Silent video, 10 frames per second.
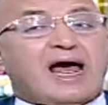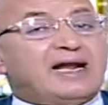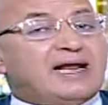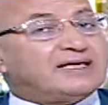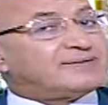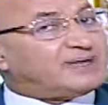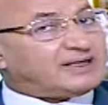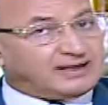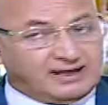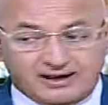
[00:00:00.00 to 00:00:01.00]
حل ازمه
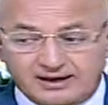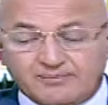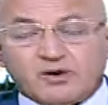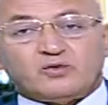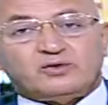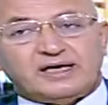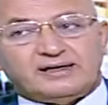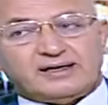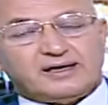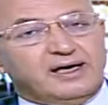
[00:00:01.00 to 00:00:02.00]
اللي موجوده
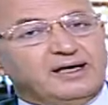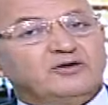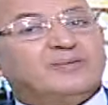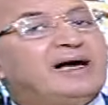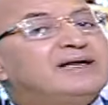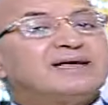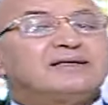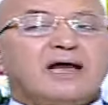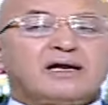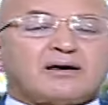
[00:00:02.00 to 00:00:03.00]
هناك يبقى اذا
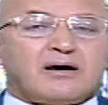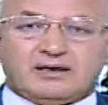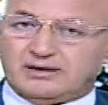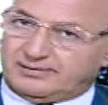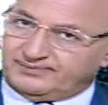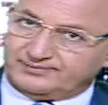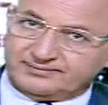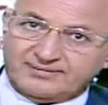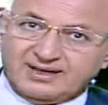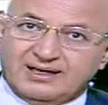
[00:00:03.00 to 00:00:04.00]
القاهره
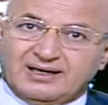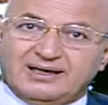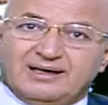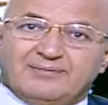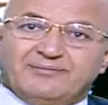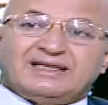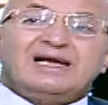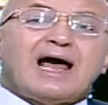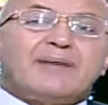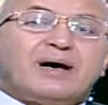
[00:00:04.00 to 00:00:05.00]

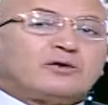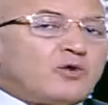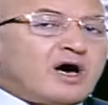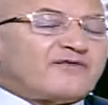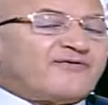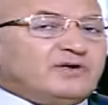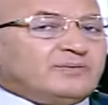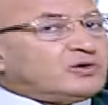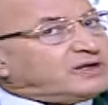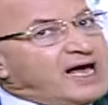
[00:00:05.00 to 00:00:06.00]
بتلعب ادوار في
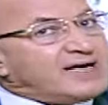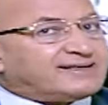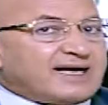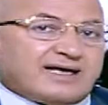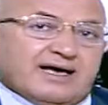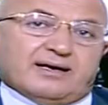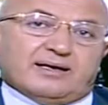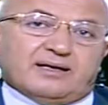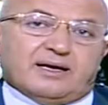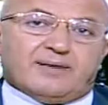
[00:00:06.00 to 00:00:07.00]
منتهى الذكاء
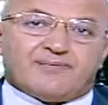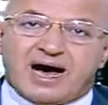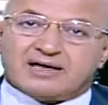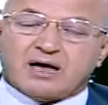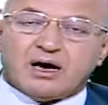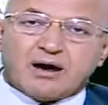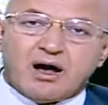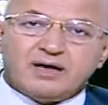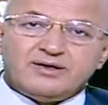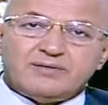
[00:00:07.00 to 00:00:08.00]
مع
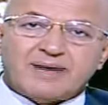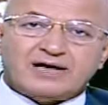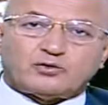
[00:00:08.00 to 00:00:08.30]
طهران مع